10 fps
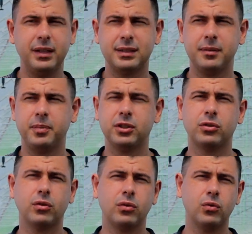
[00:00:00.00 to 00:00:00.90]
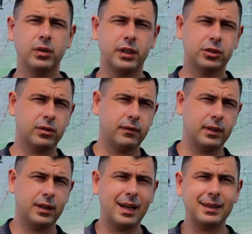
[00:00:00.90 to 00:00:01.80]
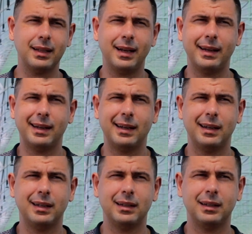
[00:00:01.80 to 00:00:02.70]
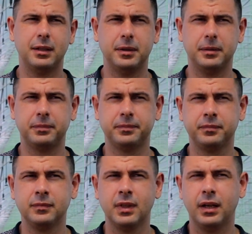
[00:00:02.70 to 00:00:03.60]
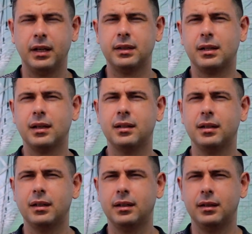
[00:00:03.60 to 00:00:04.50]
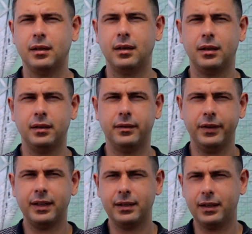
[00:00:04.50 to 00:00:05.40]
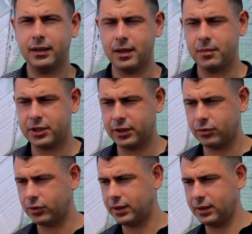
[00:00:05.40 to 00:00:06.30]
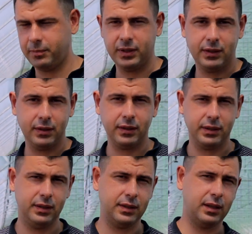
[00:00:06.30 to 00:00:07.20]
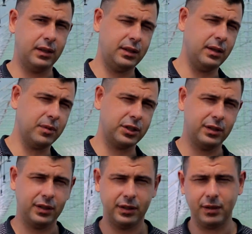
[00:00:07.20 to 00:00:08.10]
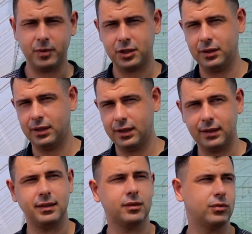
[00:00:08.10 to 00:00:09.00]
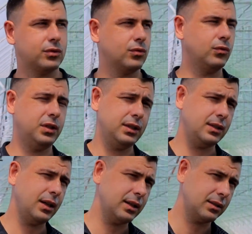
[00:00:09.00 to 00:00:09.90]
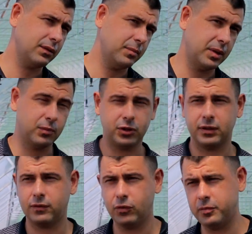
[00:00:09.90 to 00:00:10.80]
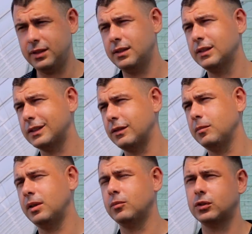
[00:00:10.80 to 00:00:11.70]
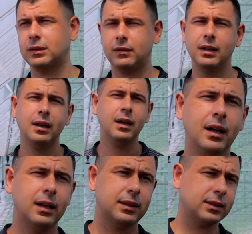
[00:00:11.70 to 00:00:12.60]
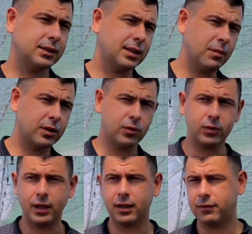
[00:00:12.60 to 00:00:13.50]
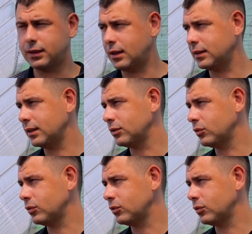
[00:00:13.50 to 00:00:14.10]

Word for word: принципе, что круглое, что квадратное, э, это как э, двигатели для машин, то есть есть бензин, есть дизель, и те машины, и те машины ездят, то есть у дизеля есть свои преимущества, у бензина свои преимущества. Также само круглое, квадратное,